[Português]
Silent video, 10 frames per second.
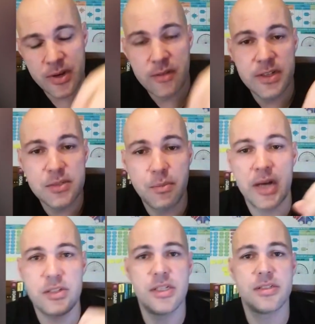ela faz
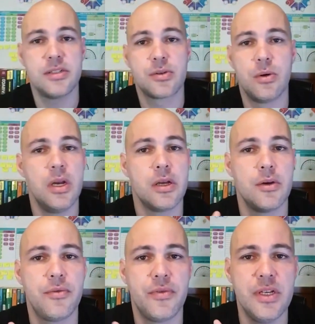parte dessa escolha que
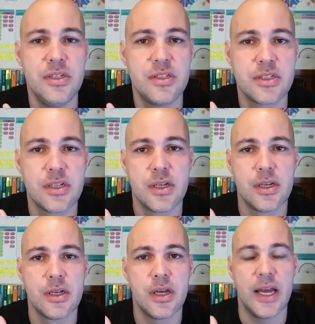eu fiz.
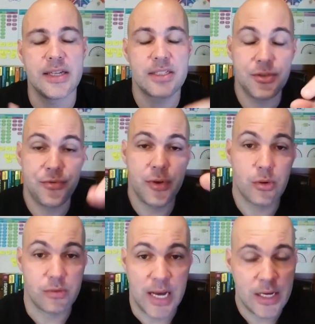Essa
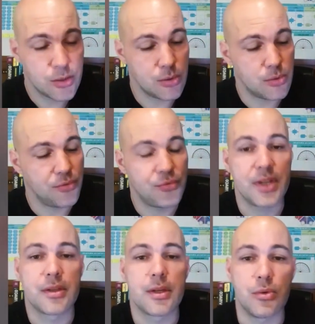dificuldade que eu estou
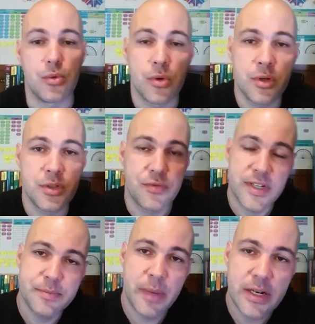enfrentando hoje
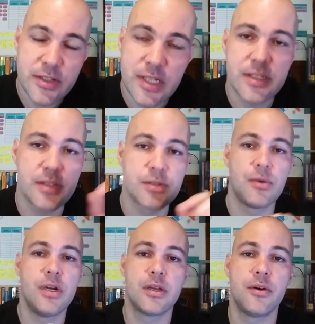faz parte dessa
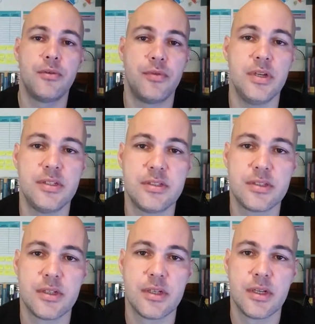escolha que eu fiz.
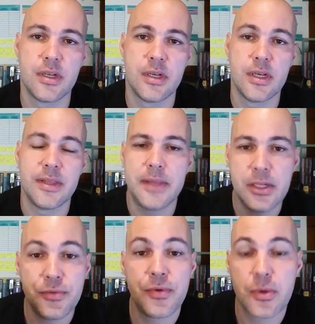Ter
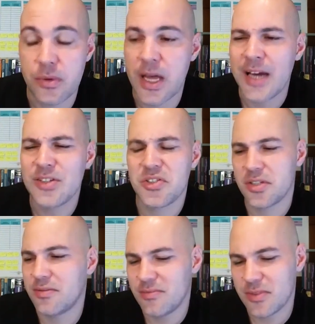dificuldade
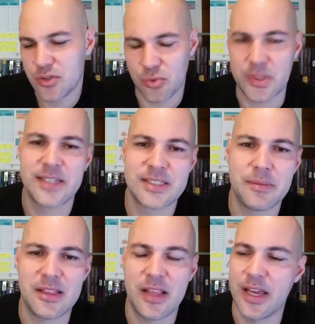de estudar essa
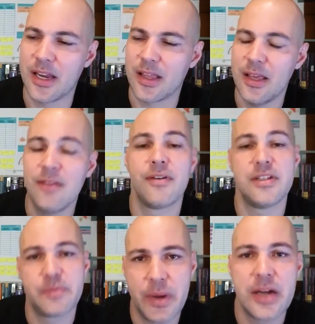matéria aqui
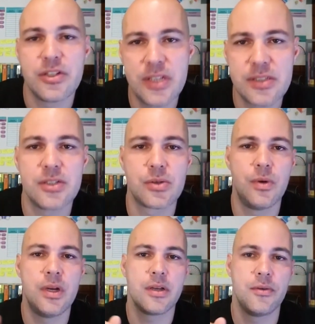faz parte dessa
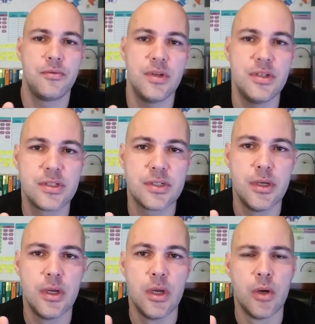escolha que eu fiz.
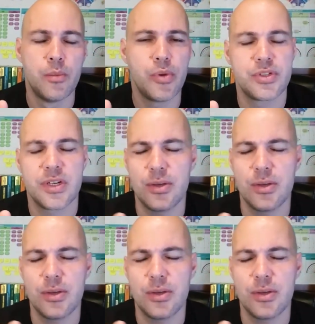Poxa,